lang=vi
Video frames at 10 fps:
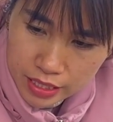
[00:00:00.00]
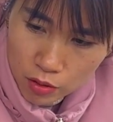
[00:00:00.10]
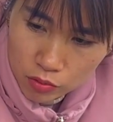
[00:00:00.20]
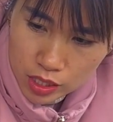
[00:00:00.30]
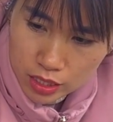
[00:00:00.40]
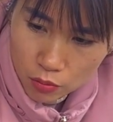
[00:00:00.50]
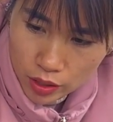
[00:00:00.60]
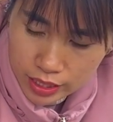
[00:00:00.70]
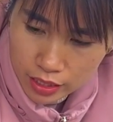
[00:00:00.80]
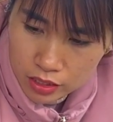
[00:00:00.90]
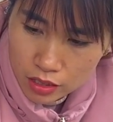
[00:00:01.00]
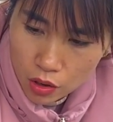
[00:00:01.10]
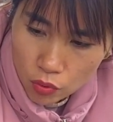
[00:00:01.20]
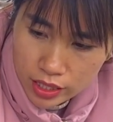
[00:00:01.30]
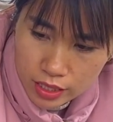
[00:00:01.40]
trong đi, xong là sẽ
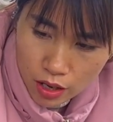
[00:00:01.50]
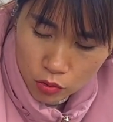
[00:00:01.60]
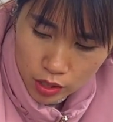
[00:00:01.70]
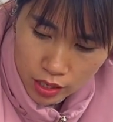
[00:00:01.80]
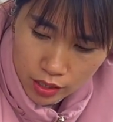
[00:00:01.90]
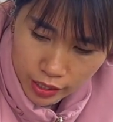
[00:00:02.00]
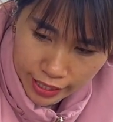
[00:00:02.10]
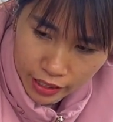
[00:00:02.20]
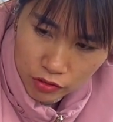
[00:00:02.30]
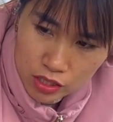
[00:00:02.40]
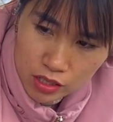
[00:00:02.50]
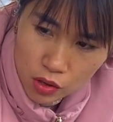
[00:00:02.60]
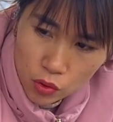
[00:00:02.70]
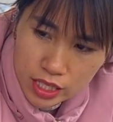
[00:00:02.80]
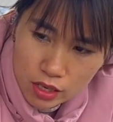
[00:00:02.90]
rửa qua rượu nhá. Cái này phải
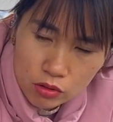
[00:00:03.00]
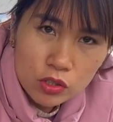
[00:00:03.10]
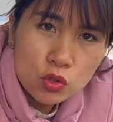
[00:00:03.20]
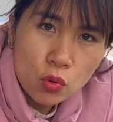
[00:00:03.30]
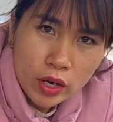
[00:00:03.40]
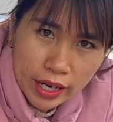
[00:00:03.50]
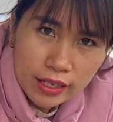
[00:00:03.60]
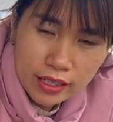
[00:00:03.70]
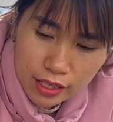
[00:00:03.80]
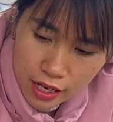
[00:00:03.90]
rửa qua rượu khử trùng hết. Thì